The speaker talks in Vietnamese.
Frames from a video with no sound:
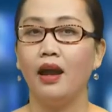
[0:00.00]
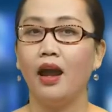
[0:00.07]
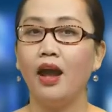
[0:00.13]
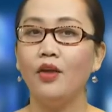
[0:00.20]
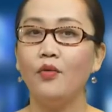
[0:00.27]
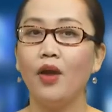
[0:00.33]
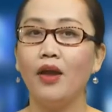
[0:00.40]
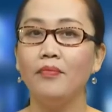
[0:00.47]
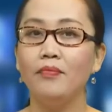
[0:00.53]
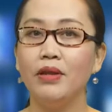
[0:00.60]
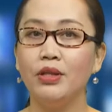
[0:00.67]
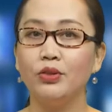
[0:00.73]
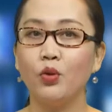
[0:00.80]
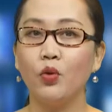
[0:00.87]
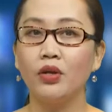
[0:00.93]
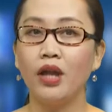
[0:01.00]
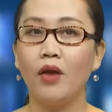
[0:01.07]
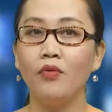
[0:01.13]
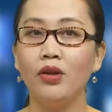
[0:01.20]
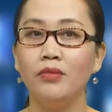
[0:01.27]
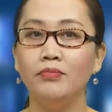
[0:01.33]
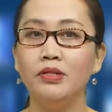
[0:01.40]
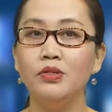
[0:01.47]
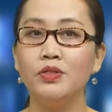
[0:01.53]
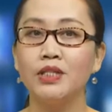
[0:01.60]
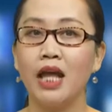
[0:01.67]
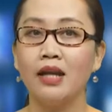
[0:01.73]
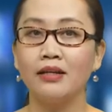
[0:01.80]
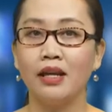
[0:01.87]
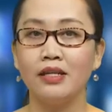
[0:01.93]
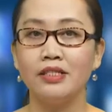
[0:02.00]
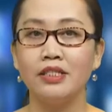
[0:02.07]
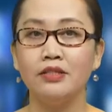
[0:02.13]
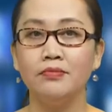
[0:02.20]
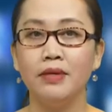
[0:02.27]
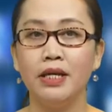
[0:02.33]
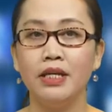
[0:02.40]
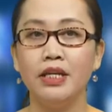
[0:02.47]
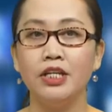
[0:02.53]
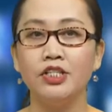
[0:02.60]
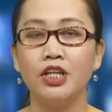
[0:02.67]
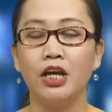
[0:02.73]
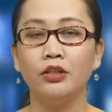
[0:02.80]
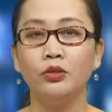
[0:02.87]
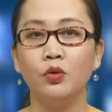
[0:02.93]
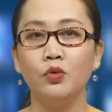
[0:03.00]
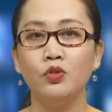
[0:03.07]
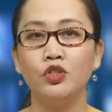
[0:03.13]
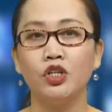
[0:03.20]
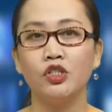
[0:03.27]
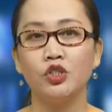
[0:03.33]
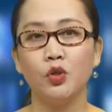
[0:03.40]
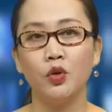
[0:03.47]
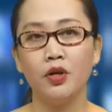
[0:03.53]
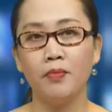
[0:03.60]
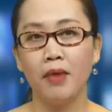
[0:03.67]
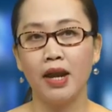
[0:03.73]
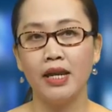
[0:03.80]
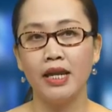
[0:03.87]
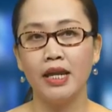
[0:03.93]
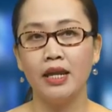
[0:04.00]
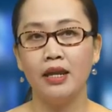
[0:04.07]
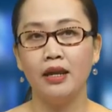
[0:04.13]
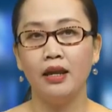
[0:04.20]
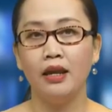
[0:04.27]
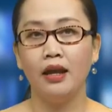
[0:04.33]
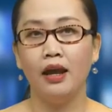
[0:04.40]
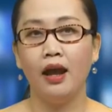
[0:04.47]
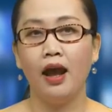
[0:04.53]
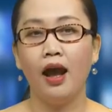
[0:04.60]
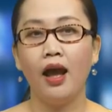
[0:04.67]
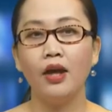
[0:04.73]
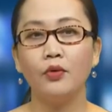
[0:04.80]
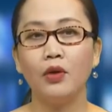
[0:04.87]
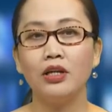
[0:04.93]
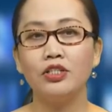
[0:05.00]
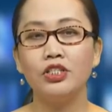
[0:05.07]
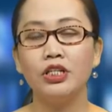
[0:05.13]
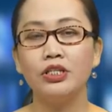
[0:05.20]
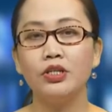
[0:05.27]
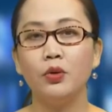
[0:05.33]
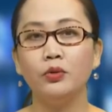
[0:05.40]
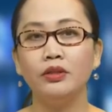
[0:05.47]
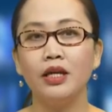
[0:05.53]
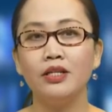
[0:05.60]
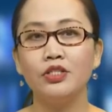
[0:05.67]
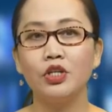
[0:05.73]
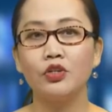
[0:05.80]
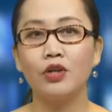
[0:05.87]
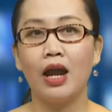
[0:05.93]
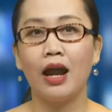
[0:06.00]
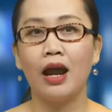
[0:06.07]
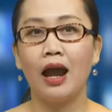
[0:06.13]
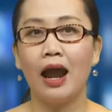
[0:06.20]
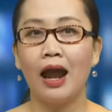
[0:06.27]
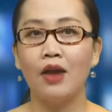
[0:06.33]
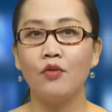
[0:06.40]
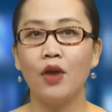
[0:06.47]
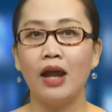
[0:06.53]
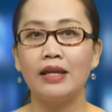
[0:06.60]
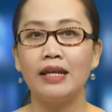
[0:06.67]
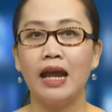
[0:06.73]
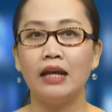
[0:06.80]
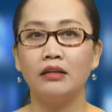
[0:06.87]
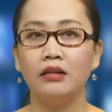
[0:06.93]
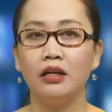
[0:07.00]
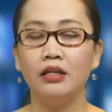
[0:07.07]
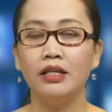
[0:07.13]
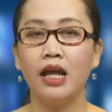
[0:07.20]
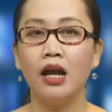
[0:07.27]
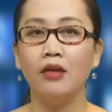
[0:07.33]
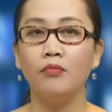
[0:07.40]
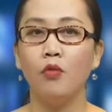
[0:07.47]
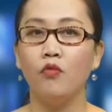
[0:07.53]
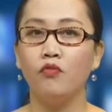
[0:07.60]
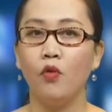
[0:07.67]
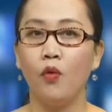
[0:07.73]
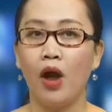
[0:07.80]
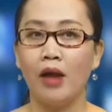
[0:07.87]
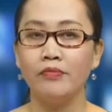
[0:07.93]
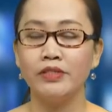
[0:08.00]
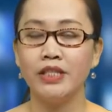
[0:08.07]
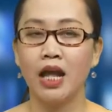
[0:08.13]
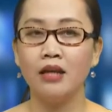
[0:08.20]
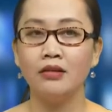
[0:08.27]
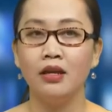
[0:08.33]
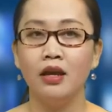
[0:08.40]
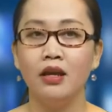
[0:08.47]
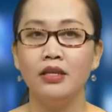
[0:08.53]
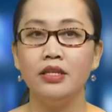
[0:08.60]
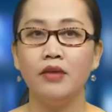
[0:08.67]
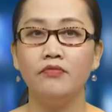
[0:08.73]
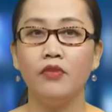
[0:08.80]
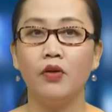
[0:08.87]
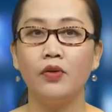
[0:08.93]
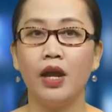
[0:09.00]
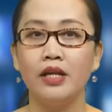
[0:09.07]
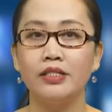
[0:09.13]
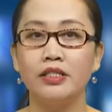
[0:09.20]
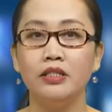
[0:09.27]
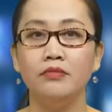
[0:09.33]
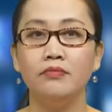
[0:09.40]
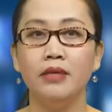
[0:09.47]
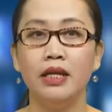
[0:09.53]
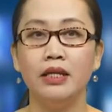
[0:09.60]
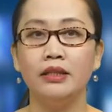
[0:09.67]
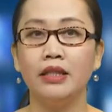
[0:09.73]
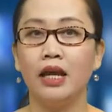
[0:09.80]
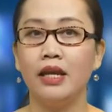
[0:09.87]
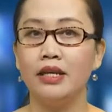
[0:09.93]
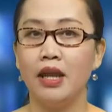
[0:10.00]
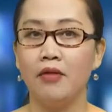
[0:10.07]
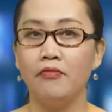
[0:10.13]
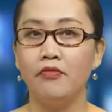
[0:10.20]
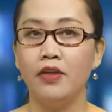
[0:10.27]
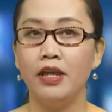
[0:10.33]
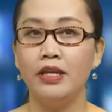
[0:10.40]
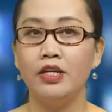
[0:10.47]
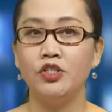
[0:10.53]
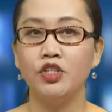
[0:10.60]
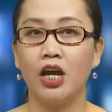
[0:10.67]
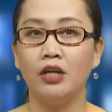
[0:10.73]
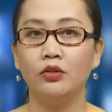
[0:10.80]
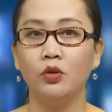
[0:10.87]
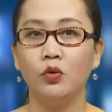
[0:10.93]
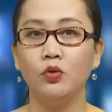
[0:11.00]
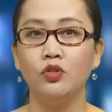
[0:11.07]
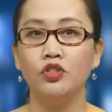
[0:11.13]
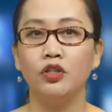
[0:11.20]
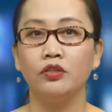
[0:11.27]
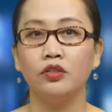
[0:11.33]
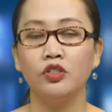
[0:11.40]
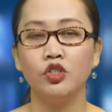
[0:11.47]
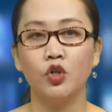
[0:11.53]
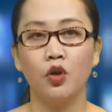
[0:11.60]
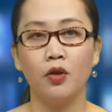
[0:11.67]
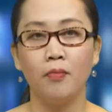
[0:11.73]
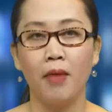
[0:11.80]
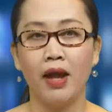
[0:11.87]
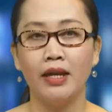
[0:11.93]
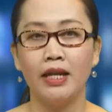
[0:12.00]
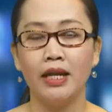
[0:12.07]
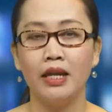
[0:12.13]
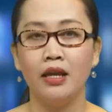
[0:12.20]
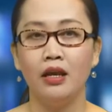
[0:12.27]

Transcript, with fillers: Iran bị tố cáo là mưu sát đại sứ Mỹ để trả thù cho Soleimani. Hai quan chức giấu tên cho rằng Iran đang cân nhắc một vụ ám sát nhằm vào đại sứ Mỹ tại Nam Phi để trả thù cho tướng Soleimani.